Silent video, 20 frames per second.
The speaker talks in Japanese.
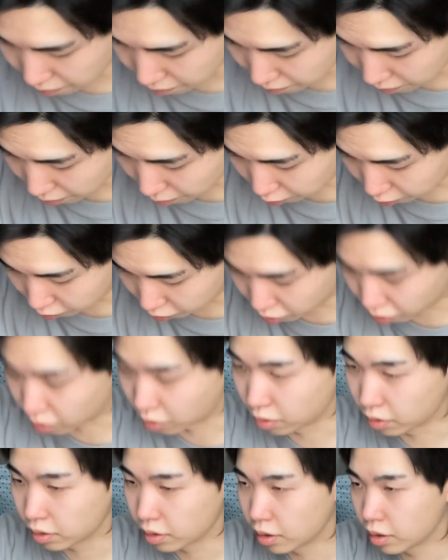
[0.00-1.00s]
ももちろん、
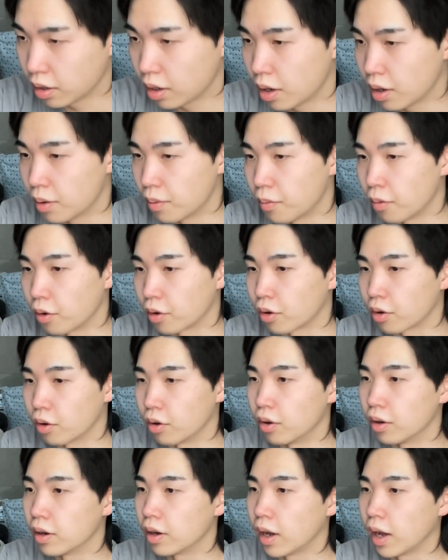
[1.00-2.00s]
もう一
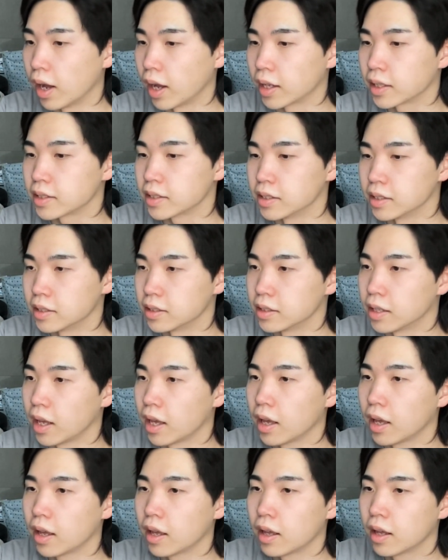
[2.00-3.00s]
個、足ですね。